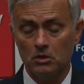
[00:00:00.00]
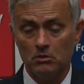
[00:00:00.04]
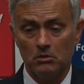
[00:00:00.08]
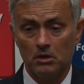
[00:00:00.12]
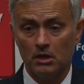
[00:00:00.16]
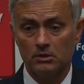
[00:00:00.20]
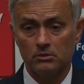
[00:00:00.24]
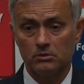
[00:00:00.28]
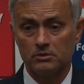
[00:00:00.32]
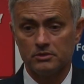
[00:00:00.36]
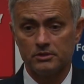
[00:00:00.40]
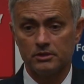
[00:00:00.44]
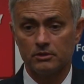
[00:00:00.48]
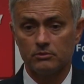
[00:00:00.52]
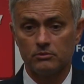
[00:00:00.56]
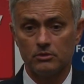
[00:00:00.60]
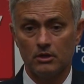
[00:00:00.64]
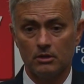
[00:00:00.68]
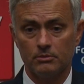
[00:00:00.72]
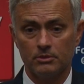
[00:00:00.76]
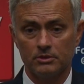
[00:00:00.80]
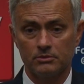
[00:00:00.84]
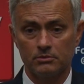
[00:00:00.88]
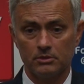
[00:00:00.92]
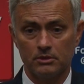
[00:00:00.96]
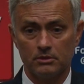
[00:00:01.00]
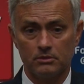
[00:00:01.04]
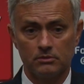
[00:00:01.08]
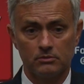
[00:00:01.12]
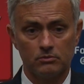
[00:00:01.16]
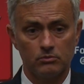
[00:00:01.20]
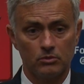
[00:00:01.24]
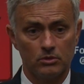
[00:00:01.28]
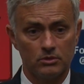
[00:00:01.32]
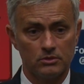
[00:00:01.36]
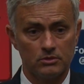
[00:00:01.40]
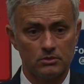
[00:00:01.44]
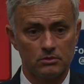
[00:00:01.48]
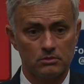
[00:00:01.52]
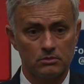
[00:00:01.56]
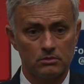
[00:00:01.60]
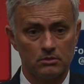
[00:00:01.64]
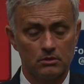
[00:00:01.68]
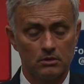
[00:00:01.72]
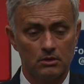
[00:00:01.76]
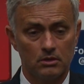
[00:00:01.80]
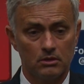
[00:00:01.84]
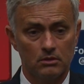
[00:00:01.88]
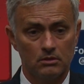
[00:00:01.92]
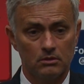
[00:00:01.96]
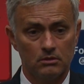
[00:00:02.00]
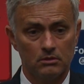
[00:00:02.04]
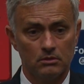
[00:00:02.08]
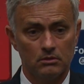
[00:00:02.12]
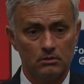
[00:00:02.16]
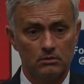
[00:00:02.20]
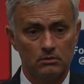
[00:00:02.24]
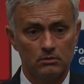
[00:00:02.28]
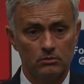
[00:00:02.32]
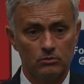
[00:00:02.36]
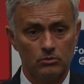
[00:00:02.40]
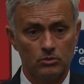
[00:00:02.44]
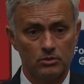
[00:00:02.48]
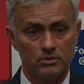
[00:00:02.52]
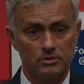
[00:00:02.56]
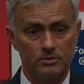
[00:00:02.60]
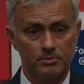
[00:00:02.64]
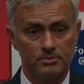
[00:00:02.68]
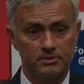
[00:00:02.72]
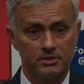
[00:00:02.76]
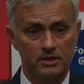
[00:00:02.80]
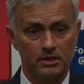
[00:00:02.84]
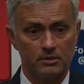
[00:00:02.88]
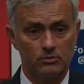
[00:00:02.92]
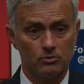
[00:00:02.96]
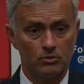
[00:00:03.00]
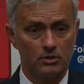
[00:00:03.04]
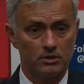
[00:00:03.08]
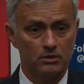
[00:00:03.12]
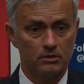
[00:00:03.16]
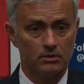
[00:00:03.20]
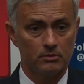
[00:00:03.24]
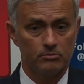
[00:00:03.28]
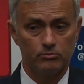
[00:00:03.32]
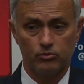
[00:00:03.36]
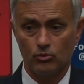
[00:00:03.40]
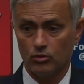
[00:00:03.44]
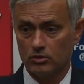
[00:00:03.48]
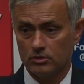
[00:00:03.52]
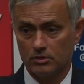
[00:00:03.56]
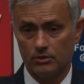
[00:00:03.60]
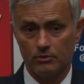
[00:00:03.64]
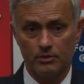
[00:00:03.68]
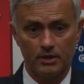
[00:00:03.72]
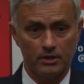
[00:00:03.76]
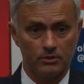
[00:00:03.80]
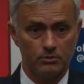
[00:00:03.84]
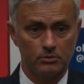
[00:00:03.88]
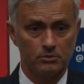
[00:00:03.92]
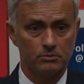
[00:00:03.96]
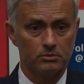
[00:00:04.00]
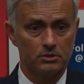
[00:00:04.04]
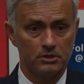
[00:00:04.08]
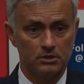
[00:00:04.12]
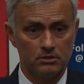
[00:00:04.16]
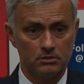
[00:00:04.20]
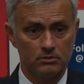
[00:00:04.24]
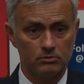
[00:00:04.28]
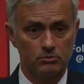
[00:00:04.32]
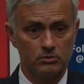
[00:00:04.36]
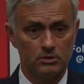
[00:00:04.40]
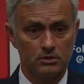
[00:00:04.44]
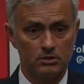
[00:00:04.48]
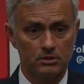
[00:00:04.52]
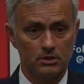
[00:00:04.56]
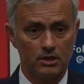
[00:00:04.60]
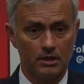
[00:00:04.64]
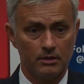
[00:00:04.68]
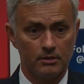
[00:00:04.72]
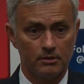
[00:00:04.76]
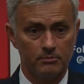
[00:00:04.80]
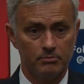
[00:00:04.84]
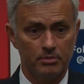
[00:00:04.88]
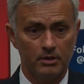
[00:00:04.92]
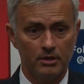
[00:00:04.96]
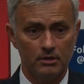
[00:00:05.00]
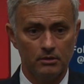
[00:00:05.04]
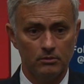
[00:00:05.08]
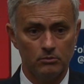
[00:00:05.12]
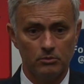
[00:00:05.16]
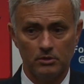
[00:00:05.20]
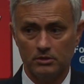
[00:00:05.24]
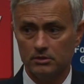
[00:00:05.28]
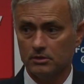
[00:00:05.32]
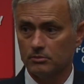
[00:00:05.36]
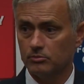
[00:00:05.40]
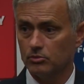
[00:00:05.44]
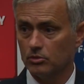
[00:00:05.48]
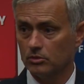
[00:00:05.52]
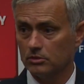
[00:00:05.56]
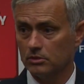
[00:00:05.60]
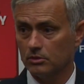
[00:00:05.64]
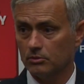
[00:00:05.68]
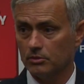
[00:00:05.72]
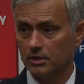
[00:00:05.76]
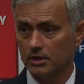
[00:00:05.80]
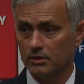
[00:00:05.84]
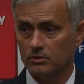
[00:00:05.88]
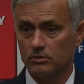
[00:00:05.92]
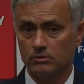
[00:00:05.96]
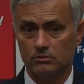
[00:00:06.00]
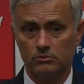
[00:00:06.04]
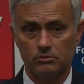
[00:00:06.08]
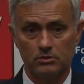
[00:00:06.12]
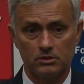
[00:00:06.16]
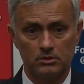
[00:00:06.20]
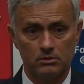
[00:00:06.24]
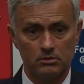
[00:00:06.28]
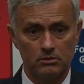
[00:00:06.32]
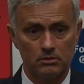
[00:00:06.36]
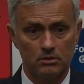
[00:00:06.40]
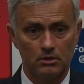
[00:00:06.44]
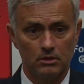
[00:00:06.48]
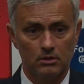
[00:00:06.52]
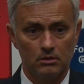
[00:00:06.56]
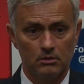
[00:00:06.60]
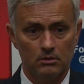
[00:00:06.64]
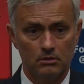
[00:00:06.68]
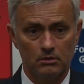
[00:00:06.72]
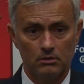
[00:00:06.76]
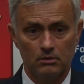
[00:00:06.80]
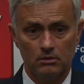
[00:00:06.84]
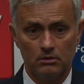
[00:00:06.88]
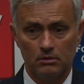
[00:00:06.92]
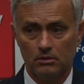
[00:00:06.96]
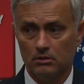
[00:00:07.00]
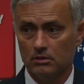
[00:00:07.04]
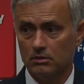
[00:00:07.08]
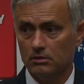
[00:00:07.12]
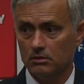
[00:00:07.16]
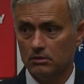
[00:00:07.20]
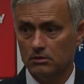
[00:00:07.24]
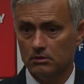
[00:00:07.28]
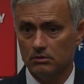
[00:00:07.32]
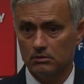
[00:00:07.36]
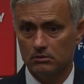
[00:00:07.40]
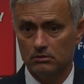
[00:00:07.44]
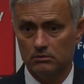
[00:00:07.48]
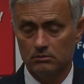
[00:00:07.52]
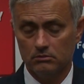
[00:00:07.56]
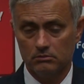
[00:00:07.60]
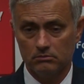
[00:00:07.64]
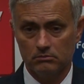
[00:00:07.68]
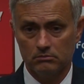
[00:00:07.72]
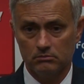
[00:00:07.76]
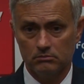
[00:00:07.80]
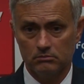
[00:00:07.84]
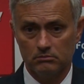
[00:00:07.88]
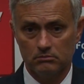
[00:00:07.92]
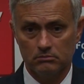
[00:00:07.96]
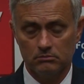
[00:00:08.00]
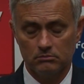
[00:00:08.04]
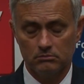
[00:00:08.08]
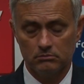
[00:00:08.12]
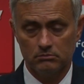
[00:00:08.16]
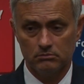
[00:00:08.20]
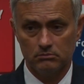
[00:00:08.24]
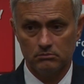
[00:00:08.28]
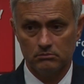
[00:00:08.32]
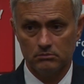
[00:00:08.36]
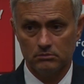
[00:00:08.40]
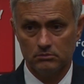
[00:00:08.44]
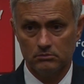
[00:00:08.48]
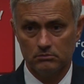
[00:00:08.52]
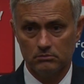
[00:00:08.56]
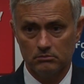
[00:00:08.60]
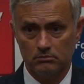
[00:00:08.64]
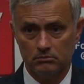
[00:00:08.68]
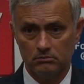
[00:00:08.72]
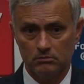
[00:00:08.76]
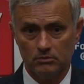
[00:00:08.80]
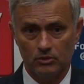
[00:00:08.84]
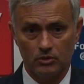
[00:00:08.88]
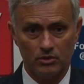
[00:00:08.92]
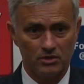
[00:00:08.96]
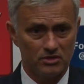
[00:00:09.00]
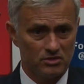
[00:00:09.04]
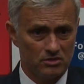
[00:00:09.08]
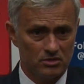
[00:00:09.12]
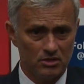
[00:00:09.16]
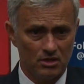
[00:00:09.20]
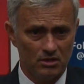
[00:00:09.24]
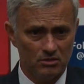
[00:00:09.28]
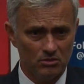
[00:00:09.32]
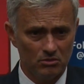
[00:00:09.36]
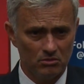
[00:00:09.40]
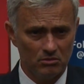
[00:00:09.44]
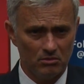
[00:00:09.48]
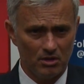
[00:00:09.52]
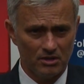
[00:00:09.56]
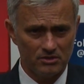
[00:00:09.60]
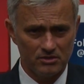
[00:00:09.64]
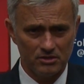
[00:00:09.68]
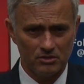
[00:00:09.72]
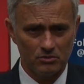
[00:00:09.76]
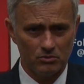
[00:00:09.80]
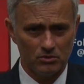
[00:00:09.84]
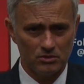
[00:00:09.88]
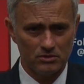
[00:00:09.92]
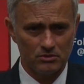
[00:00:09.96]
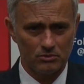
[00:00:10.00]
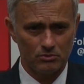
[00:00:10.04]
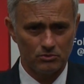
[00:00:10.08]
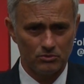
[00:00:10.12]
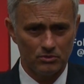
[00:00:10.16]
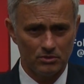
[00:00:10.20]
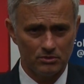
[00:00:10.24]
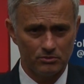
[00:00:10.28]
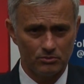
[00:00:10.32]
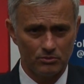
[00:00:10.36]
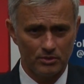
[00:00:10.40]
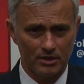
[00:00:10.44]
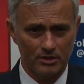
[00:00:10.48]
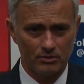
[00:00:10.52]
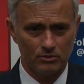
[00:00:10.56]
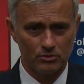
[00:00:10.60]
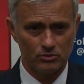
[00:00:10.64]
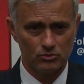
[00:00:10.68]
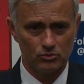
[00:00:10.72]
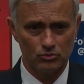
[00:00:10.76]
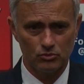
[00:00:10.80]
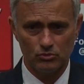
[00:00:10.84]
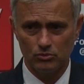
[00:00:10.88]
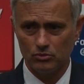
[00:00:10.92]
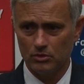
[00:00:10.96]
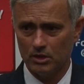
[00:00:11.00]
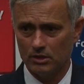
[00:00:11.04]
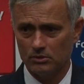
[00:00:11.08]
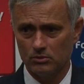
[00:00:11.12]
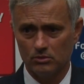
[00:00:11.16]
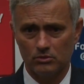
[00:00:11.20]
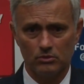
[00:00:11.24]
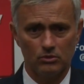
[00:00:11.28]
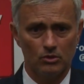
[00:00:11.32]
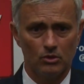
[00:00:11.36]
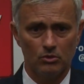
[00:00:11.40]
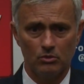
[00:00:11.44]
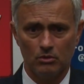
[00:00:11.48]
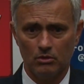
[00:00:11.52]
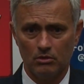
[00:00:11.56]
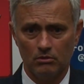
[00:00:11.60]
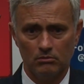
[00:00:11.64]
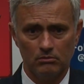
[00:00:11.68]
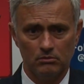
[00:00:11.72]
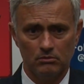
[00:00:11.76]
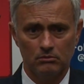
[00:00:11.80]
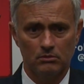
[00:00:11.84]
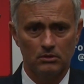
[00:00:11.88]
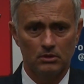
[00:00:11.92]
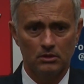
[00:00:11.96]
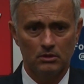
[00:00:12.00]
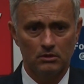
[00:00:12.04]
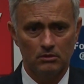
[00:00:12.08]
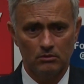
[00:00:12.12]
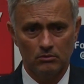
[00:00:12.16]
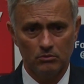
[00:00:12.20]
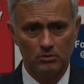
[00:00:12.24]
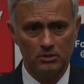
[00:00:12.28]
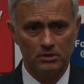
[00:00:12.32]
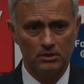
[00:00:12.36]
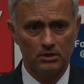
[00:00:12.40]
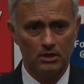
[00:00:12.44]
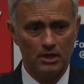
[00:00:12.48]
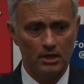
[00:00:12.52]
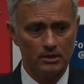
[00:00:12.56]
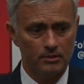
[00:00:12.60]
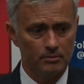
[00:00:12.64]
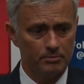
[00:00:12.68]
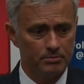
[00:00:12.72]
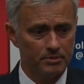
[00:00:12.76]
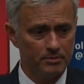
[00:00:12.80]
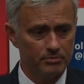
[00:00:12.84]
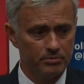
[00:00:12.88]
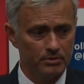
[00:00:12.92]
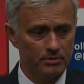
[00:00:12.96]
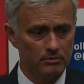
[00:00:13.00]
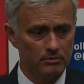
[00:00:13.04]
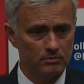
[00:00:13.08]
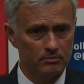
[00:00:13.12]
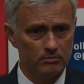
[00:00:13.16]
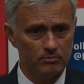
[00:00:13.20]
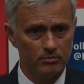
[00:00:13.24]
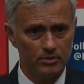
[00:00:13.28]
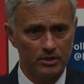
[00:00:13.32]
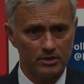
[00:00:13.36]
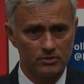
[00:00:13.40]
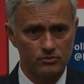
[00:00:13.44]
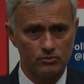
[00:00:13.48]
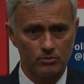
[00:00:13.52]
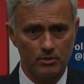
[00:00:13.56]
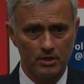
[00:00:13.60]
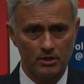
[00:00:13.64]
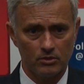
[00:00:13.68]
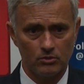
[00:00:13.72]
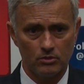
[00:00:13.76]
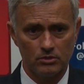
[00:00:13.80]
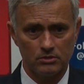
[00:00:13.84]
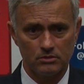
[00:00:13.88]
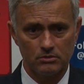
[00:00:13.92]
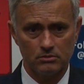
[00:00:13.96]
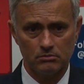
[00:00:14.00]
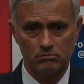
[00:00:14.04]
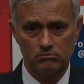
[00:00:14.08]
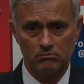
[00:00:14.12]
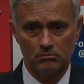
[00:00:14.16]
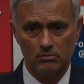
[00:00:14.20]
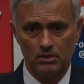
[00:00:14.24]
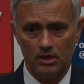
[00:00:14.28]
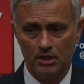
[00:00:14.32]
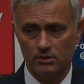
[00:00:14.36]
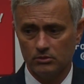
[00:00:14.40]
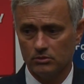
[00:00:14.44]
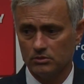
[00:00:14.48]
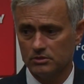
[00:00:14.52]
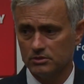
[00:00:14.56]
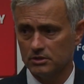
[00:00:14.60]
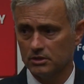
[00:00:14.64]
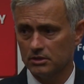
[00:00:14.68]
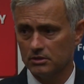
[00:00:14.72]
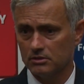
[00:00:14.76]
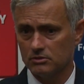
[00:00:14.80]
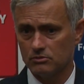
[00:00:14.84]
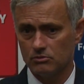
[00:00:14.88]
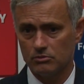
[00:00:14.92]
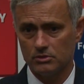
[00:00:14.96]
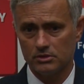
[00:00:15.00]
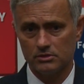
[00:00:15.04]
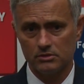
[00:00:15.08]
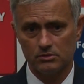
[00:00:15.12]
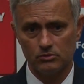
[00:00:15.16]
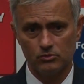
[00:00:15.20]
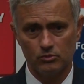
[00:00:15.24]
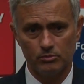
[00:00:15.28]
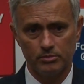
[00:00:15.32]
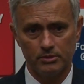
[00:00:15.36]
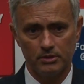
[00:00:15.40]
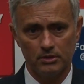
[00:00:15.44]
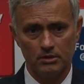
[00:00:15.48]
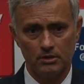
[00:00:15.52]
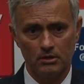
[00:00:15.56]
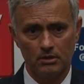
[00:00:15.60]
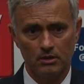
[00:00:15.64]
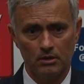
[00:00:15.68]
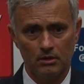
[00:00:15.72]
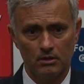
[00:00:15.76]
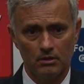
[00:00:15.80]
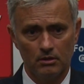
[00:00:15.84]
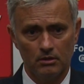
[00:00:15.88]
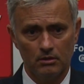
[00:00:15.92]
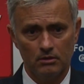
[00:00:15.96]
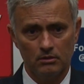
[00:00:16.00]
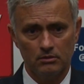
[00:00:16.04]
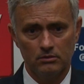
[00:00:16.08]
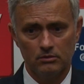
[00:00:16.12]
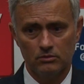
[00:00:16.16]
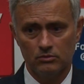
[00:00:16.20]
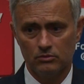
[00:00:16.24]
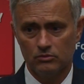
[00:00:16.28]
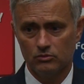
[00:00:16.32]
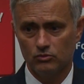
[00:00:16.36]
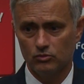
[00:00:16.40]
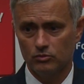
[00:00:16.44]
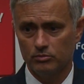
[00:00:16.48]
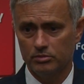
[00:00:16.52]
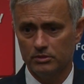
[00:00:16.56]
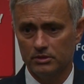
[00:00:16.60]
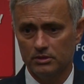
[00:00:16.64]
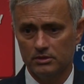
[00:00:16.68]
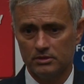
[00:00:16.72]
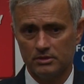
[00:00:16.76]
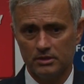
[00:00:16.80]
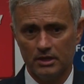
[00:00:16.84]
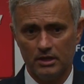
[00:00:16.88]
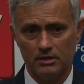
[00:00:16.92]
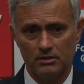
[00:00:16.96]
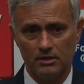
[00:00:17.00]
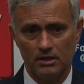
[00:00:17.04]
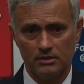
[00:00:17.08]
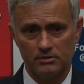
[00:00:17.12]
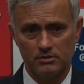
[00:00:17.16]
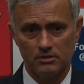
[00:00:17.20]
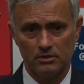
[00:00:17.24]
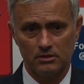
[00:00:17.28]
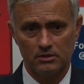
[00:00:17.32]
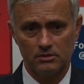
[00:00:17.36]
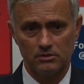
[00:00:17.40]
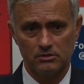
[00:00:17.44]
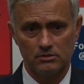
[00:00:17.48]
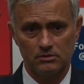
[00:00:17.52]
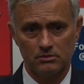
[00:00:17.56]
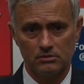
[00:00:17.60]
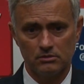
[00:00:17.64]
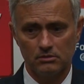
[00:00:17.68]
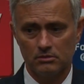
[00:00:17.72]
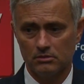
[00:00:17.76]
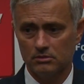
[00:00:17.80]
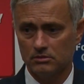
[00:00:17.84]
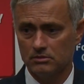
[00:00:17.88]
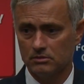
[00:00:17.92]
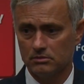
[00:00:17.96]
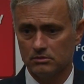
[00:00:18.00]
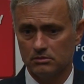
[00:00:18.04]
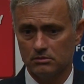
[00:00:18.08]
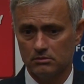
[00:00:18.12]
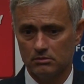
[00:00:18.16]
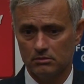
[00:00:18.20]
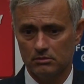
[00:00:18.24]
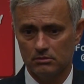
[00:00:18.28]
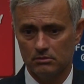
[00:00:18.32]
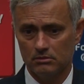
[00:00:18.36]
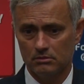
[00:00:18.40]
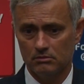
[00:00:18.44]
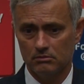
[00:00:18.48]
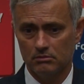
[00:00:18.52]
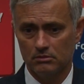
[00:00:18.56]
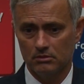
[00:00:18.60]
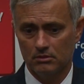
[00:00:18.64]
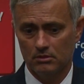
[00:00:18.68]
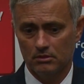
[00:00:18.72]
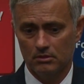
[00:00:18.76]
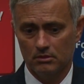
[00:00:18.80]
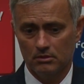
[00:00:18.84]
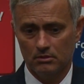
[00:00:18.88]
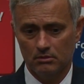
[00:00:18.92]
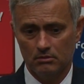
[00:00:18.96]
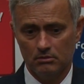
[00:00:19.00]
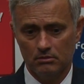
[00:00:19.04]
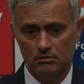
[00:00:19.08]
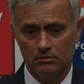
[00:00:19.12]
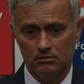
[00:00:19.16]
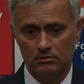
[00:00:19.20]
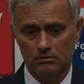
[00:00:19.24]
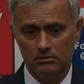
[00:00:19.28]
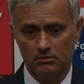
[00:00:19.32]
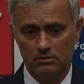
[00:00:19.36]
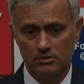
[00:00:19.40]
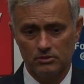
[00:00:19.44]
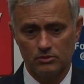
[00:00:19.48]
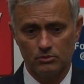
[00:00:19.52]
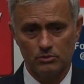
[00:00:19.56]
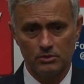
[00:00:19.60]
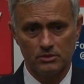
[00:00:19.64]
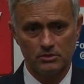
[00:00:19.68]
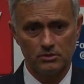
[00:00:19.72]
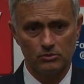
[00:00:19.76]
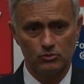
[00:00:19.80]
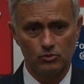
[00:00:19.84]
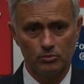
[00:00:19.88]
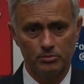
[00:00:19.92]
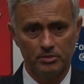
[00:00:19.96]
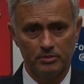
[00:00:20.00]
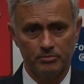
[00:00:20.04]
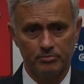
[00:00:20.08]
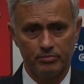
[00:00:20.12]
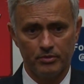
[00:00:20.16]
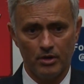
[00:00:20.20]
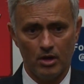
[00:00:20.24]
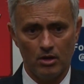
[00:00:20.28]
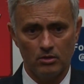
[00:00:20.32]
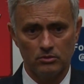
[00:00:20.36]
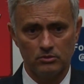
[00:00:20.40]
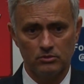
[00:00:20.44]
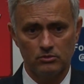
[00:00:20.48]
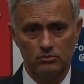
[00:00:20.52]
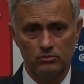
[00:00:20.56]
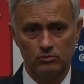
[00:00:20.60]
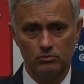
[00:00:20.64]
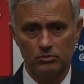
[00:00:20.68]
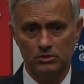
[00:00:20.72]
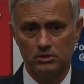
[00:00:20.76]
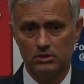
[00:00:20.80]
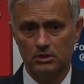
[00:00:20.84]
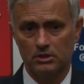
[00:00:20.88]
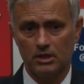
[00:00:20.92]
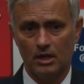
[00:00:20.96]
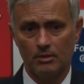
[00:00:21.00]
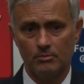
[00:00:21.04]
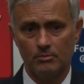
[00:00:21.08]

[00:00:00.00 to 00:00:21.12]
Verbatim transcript: No, I don't think Real Madrid was ich denke nicht, dass Real Madrid unglücklich war, als sie den Transferrekord bei Gareth Bale oder Cristiano Ronaldo gebrochen hatten. Ich glaube, das war auch ein Weltrekord. Ich weiß nicht, wann andere Leute Rekorde brechen und ich denke nicht, dass es ein Grund ist, traurig zu sein. Für mich ist es